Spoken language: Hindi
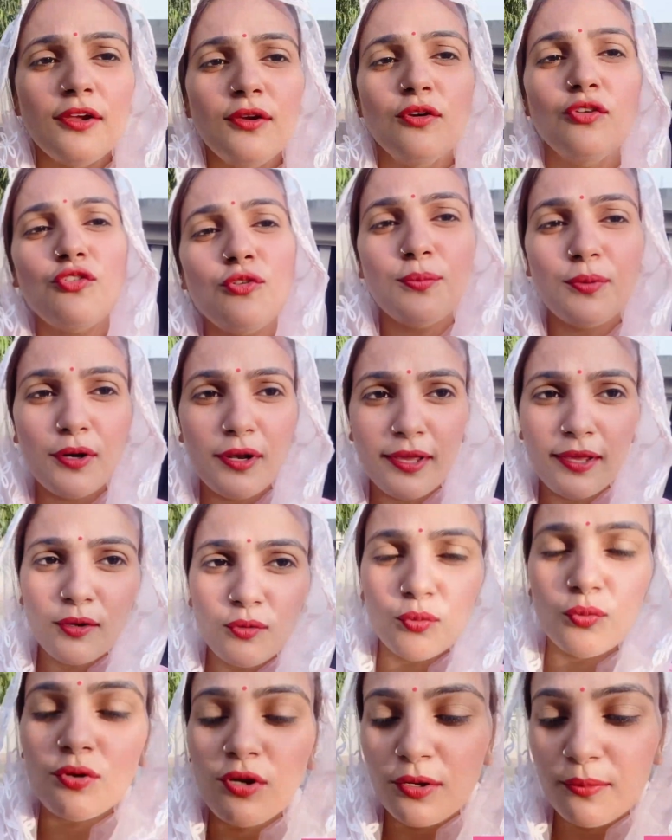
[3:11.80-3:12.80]
यहाँ जो बने है
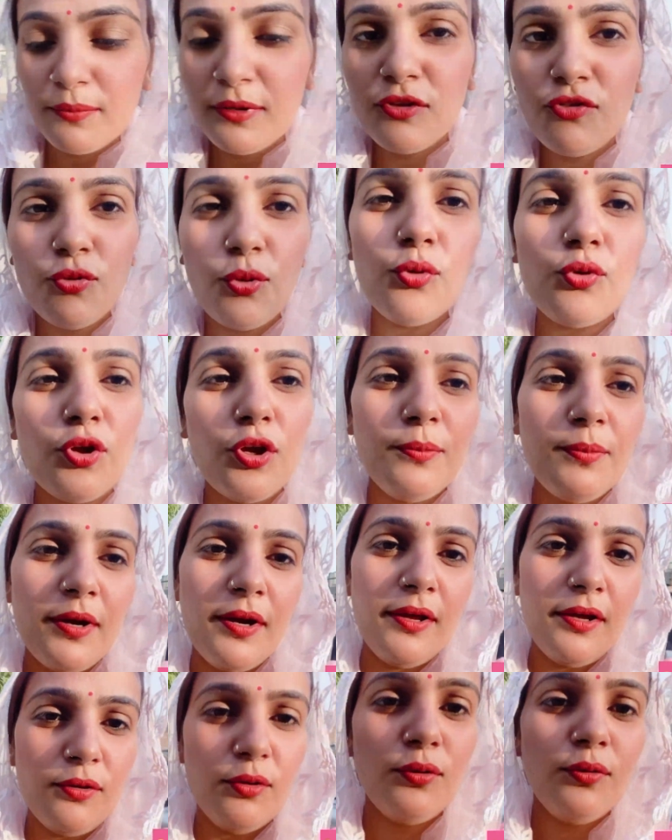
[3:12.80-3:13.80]
वो घर में छोटा ही
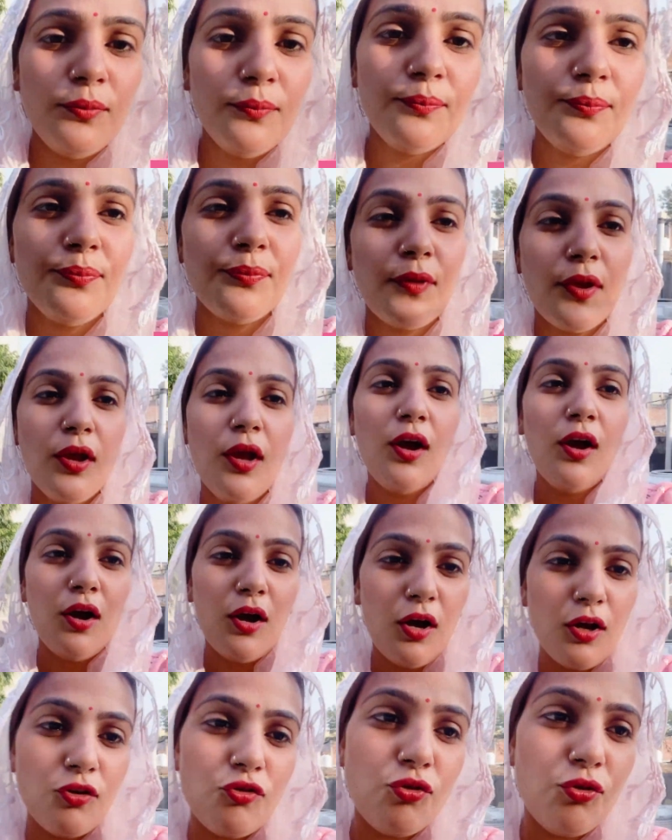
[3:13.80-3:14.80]
बने को
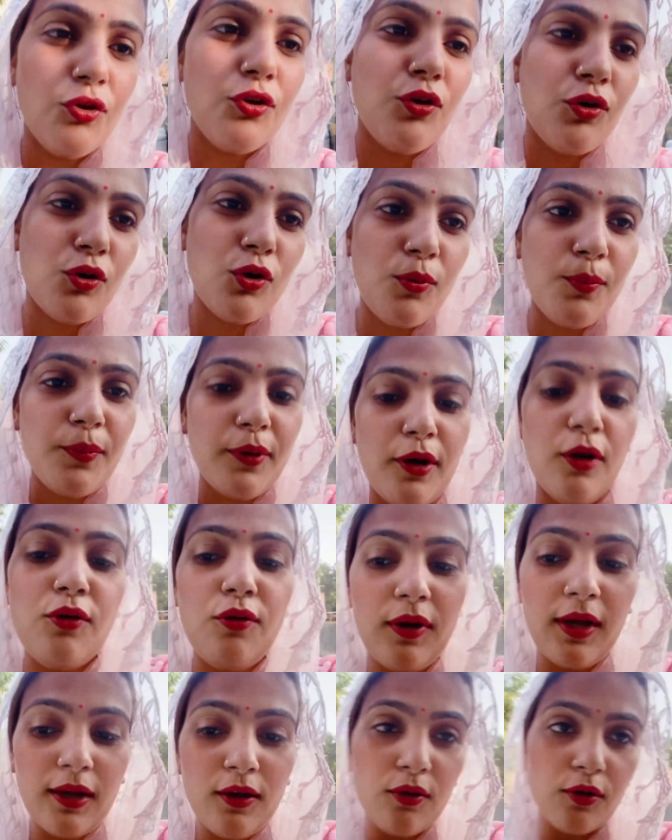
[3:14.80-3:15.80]
और जो यहाँ का बड़ा
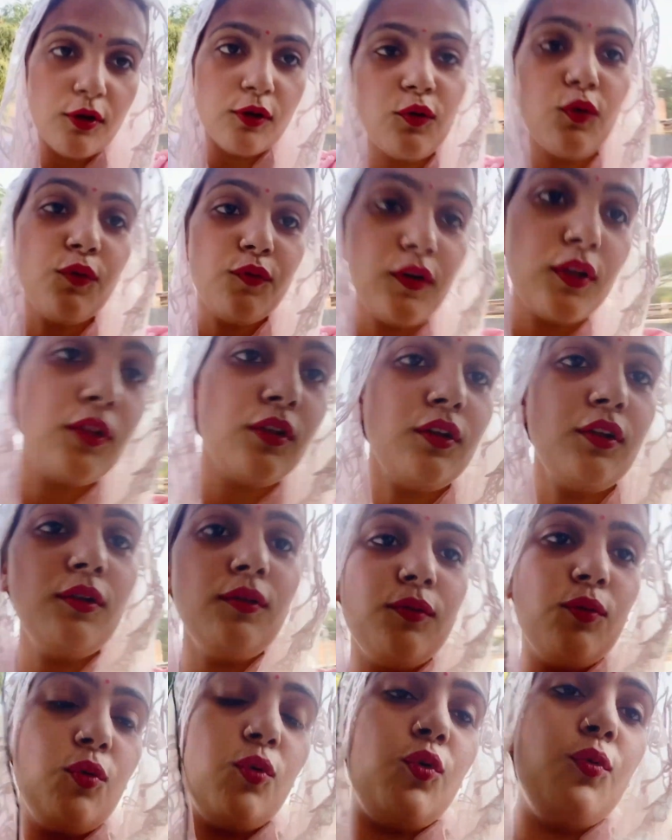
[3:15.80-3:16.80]
वाला है गोवर्धन
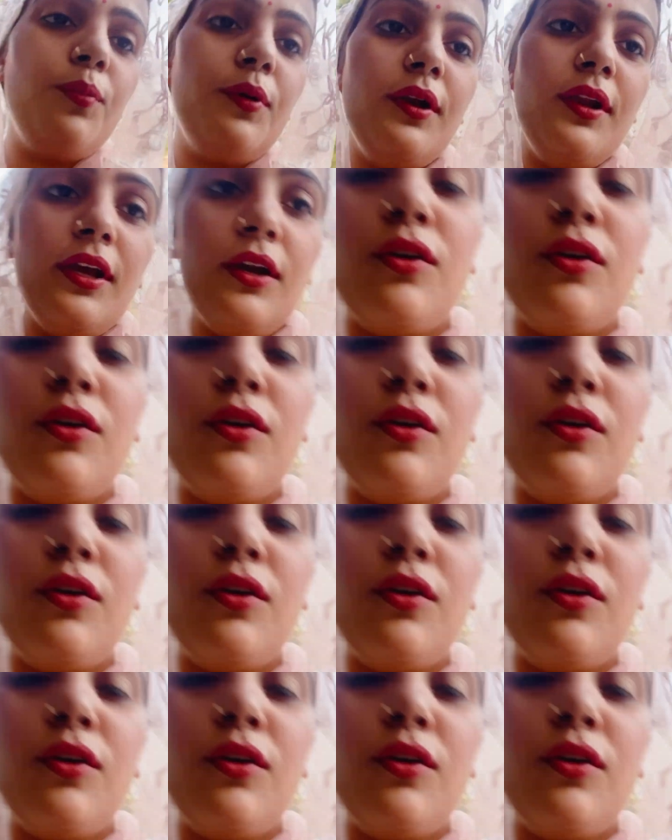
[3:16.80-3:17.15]
वो बने